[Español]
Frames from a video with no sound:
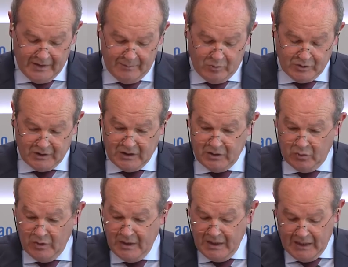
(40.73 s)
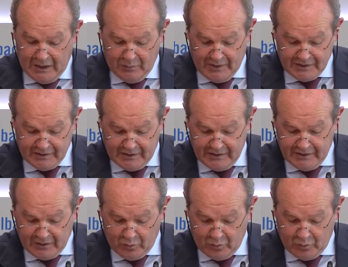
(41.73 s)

hemos llegado a una serie de